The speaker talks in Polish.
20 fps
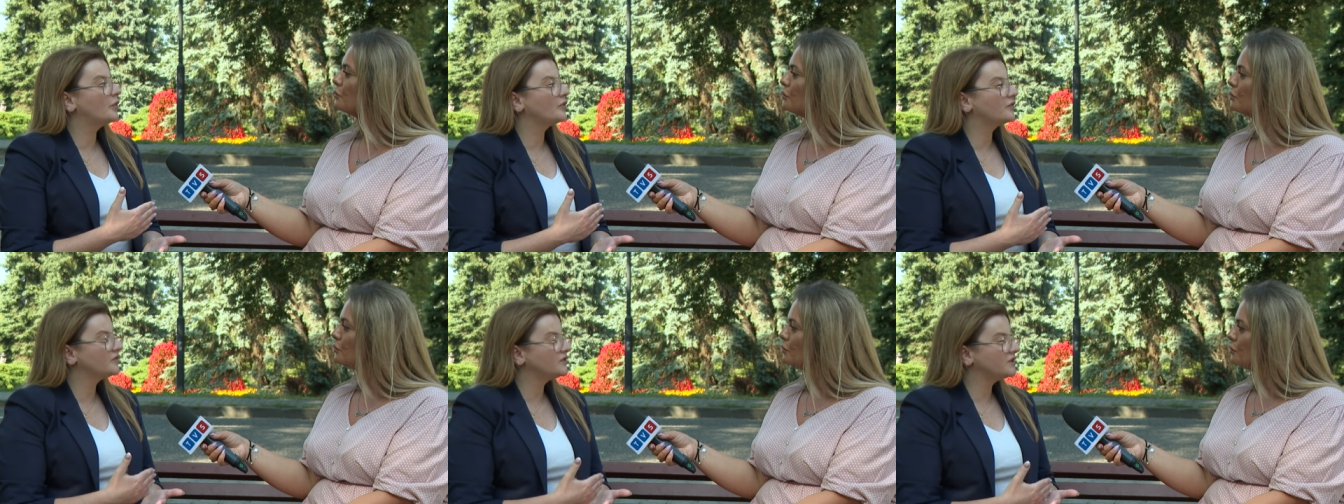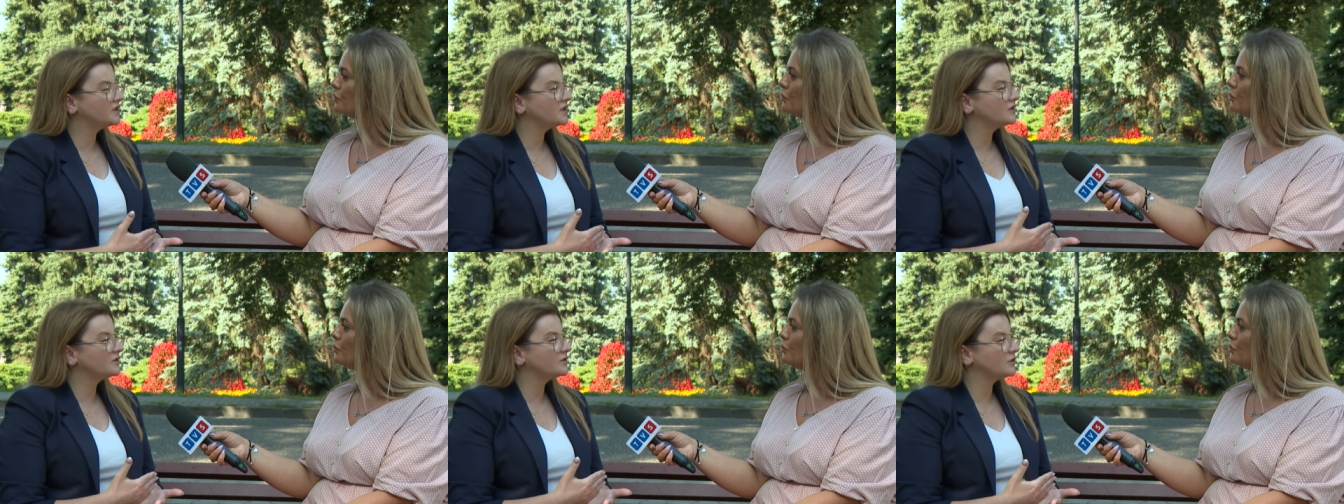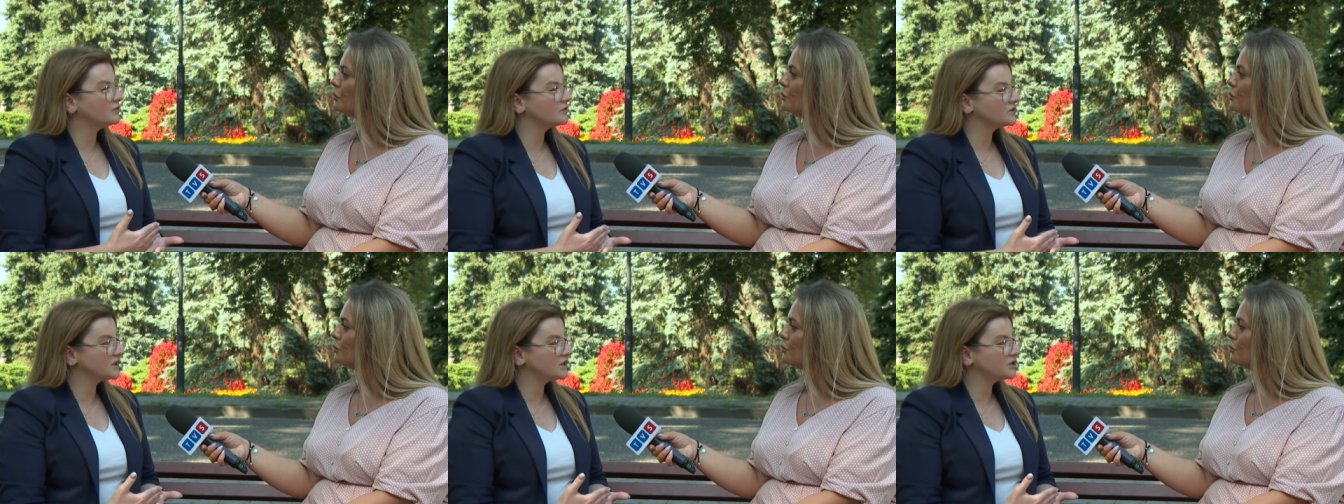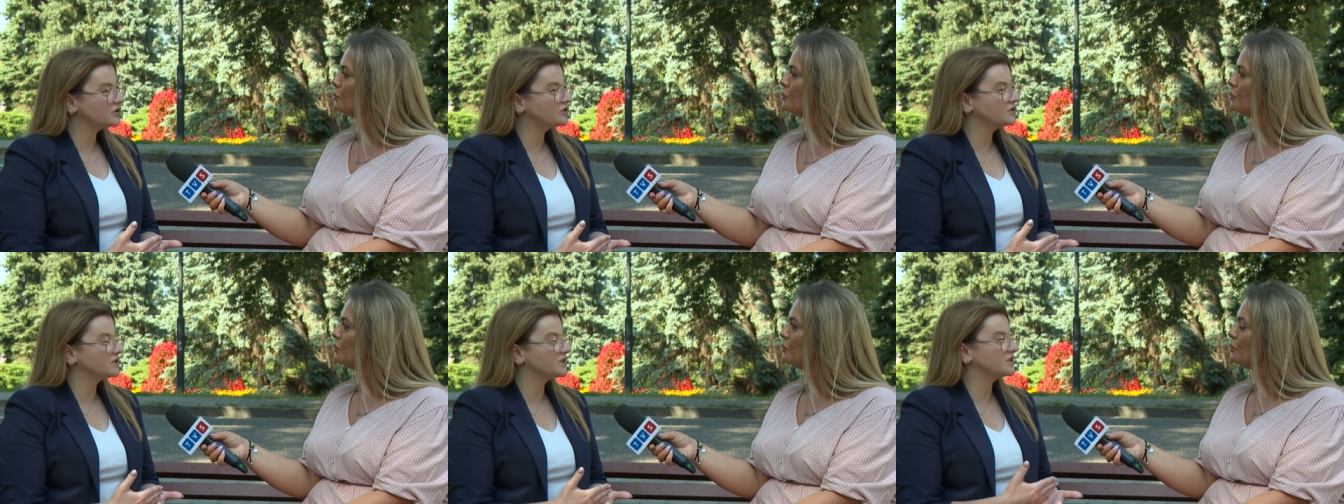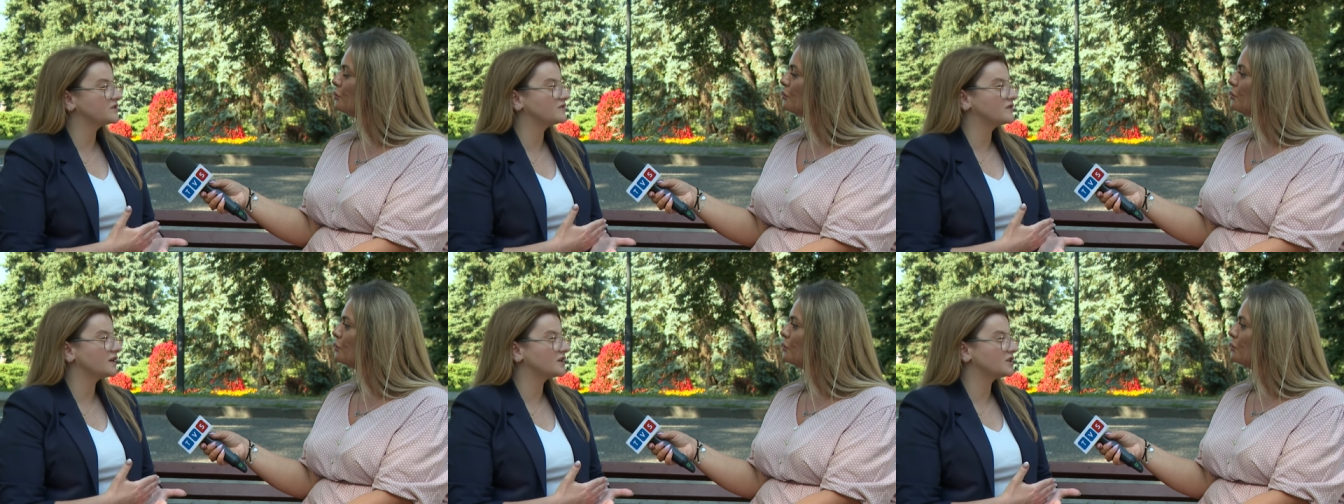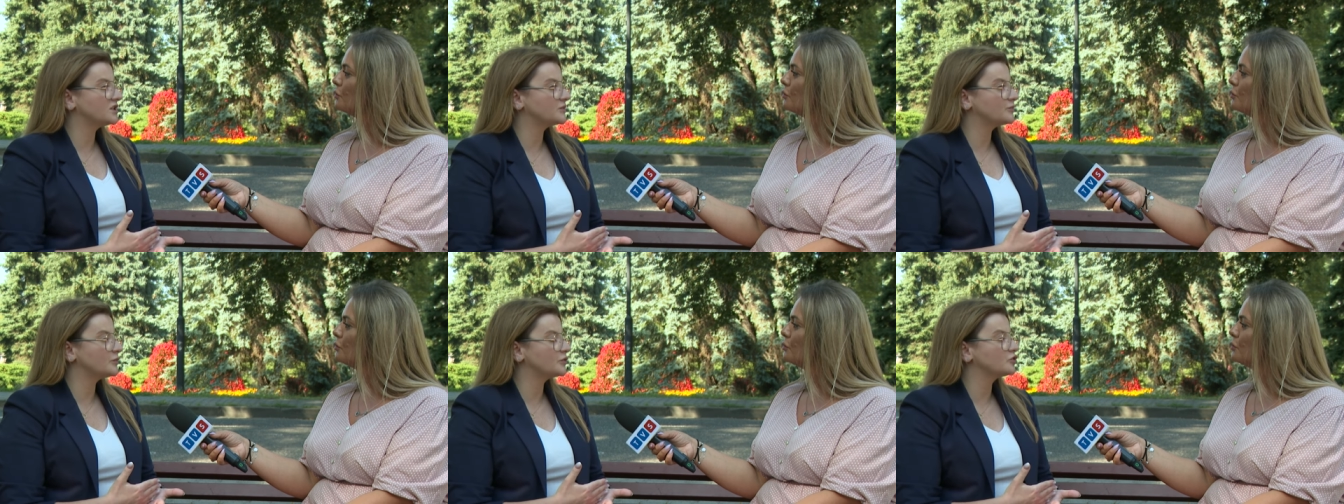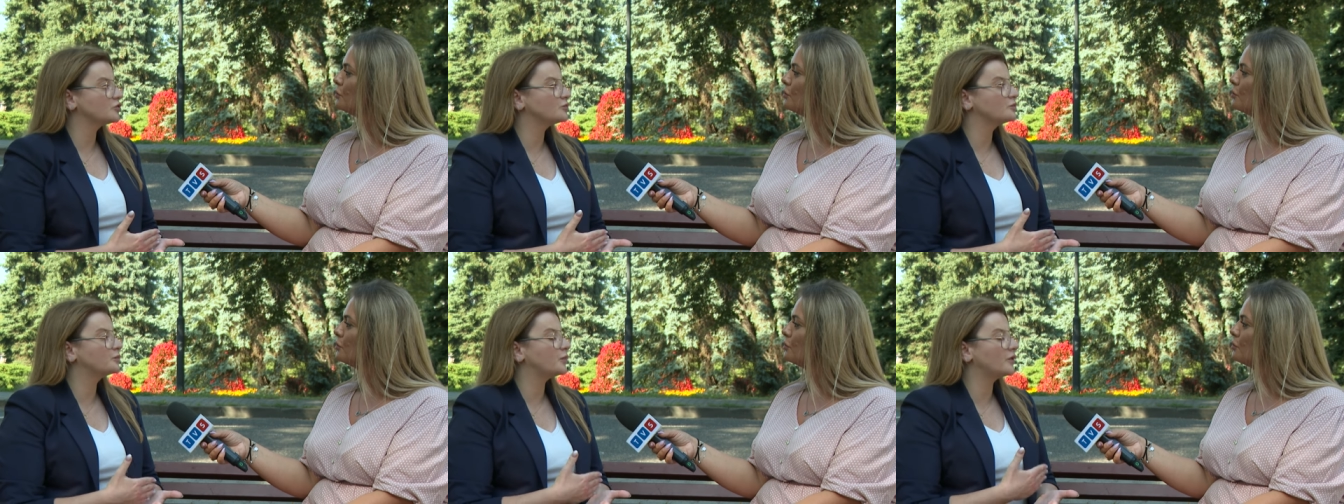powinien nią zarządzać, w jaki
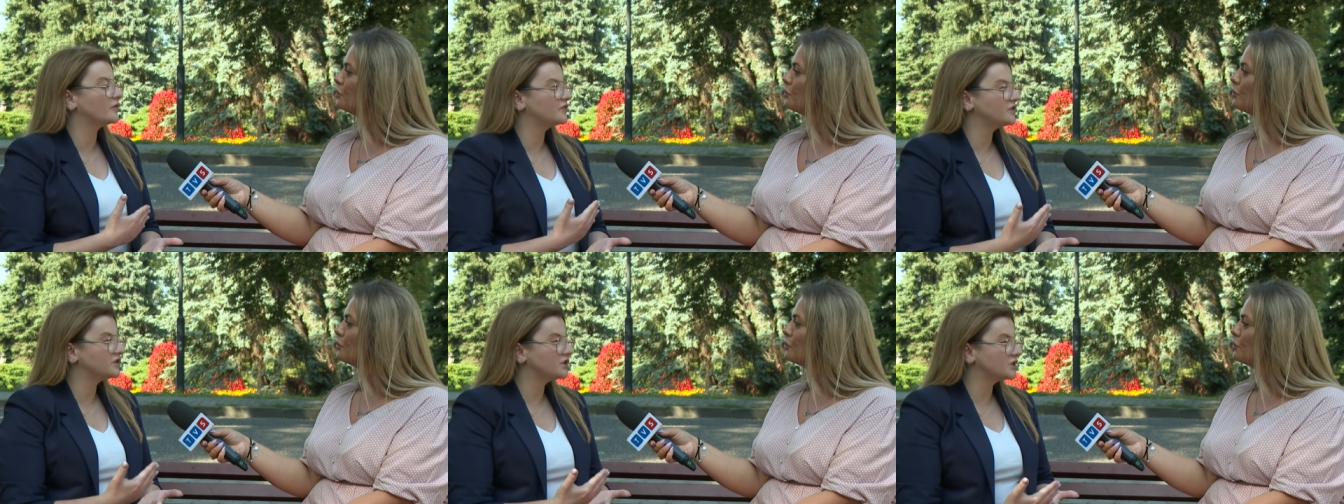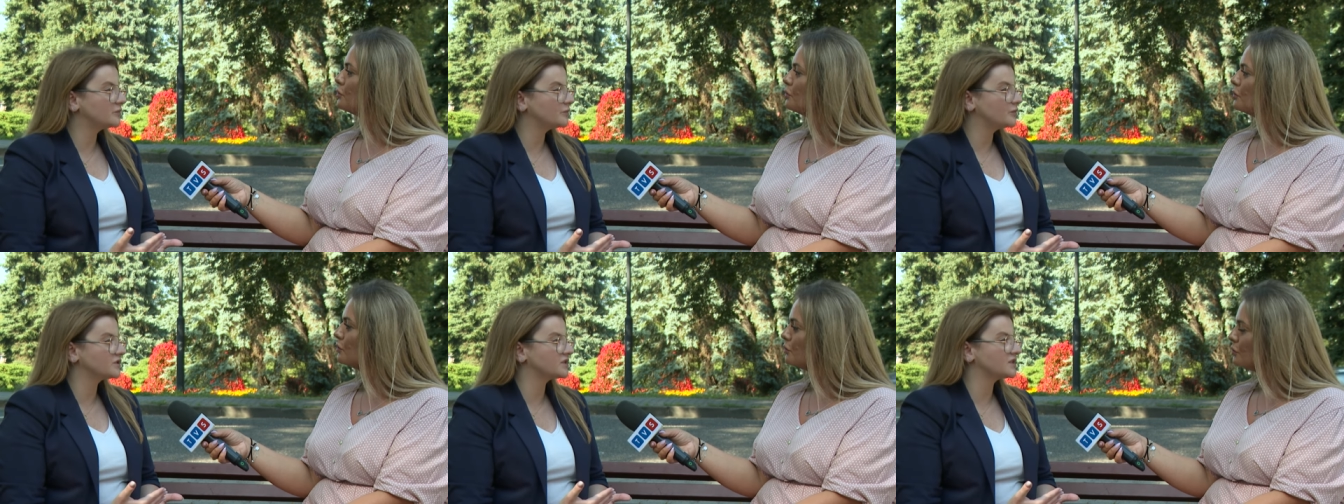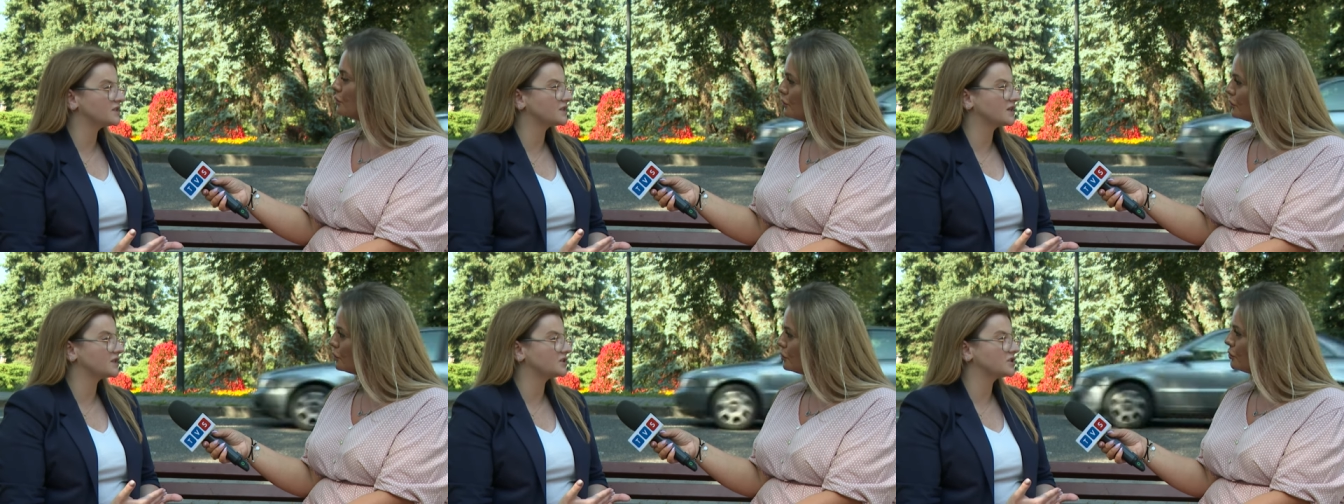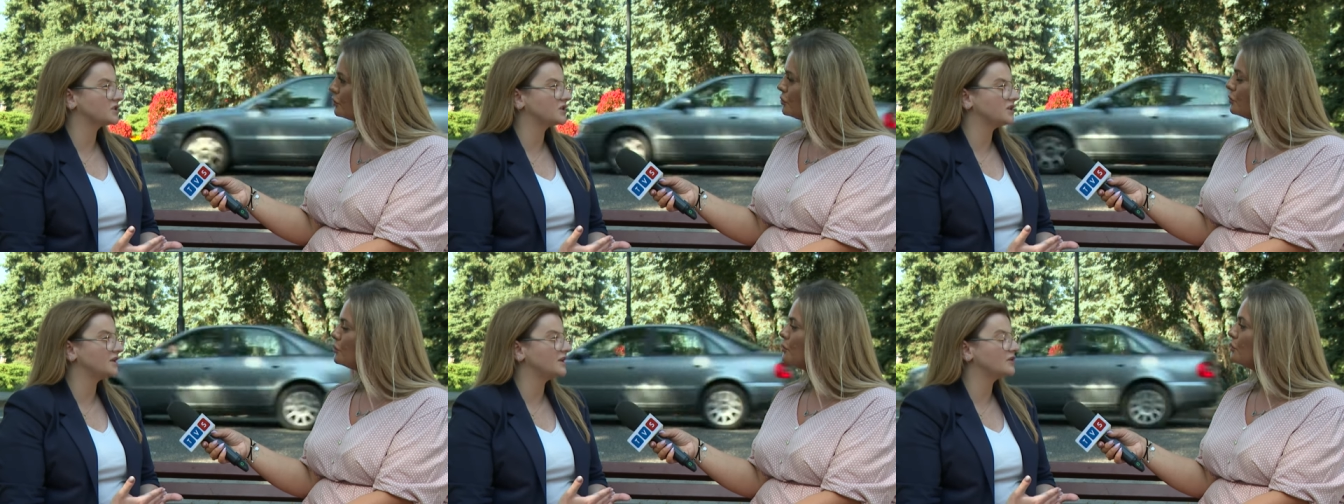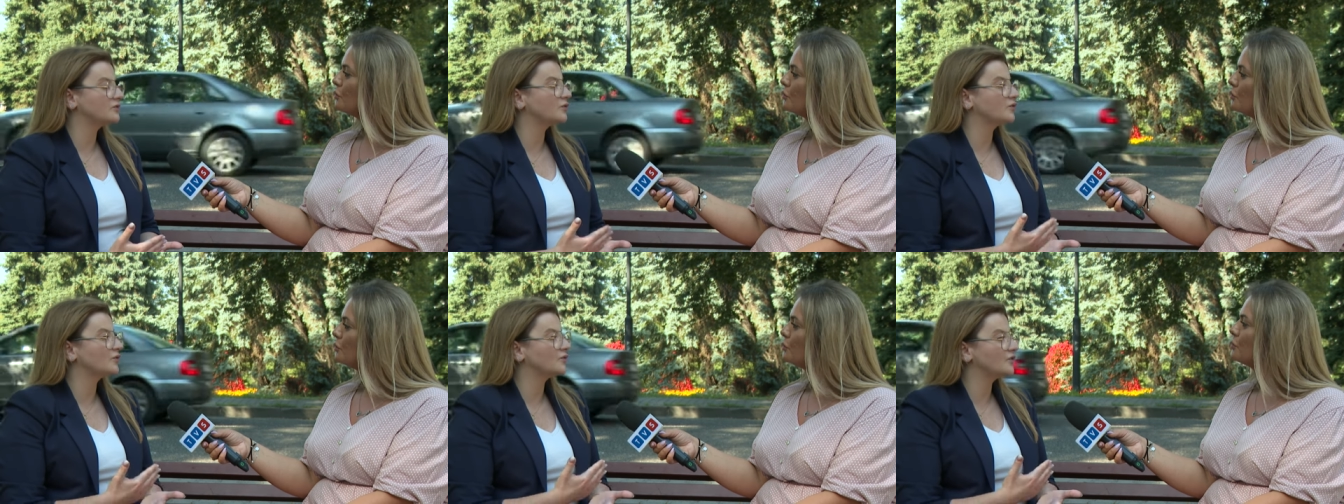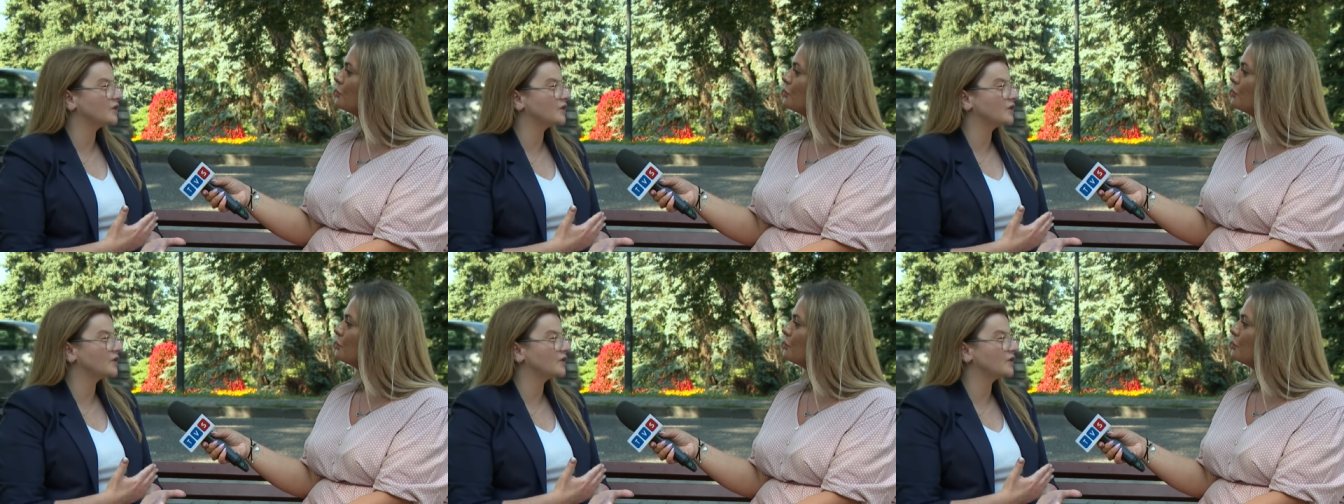sposób powinien pozyskać klientów,